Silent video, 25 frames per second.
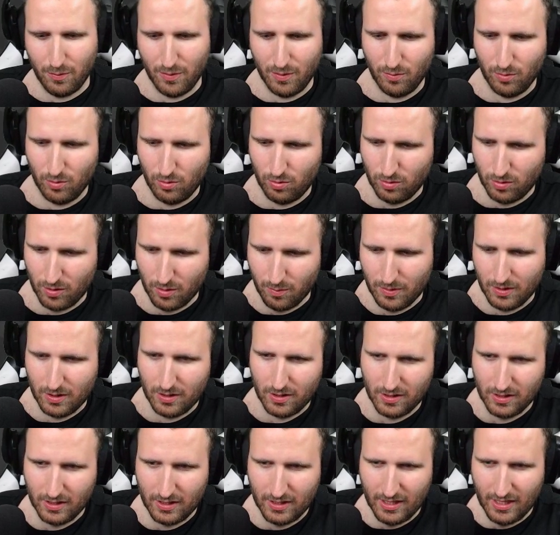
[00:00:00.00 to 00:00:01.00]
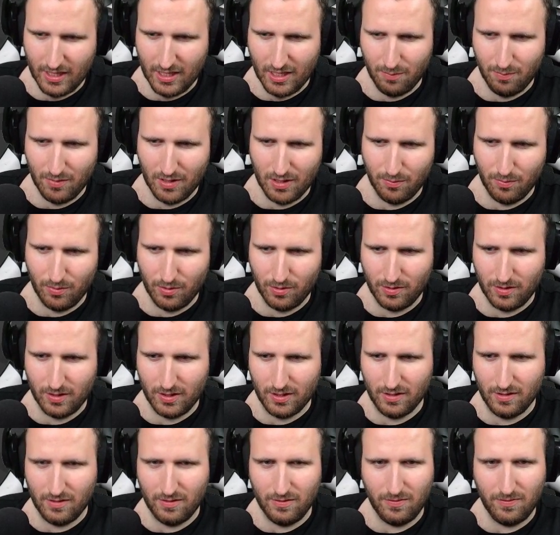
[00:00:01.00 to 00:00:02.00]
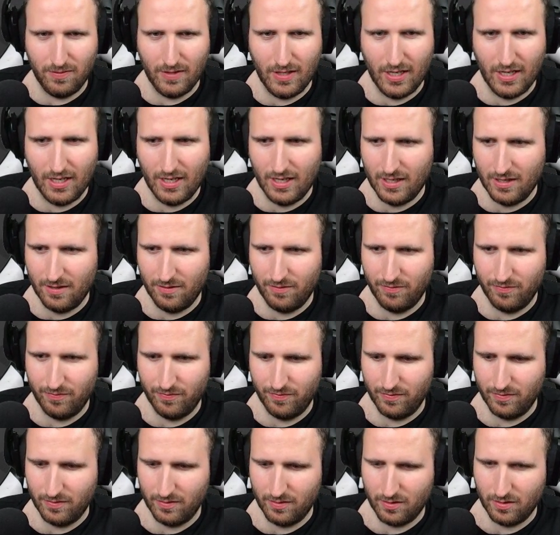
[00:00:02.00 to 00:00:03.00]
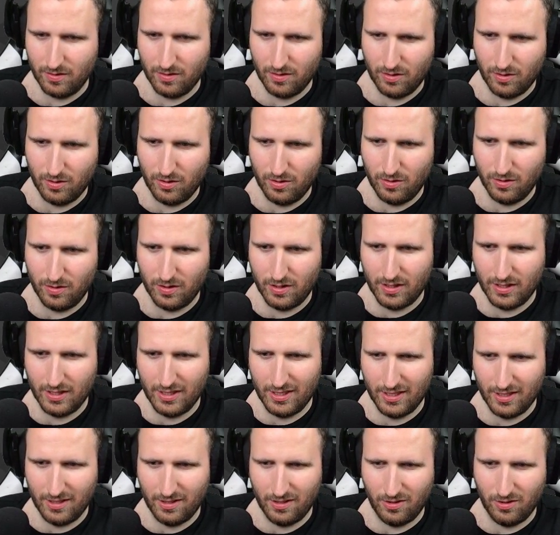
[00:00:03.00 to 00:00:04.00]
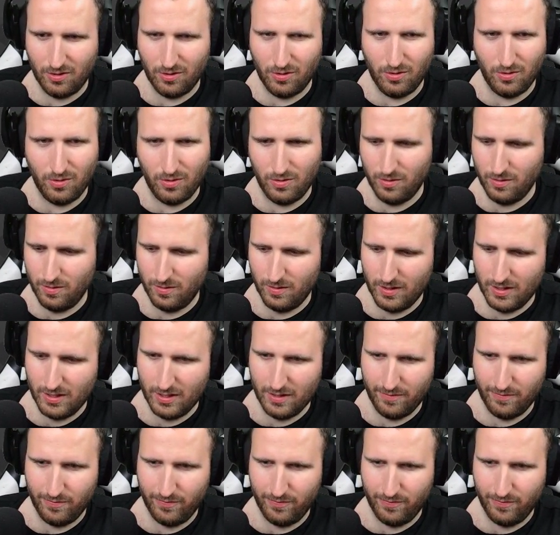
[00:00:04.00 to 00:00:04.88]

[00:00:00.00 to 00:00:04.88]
mu tu zrobić? Gamę Mode 2, Coca-Cola.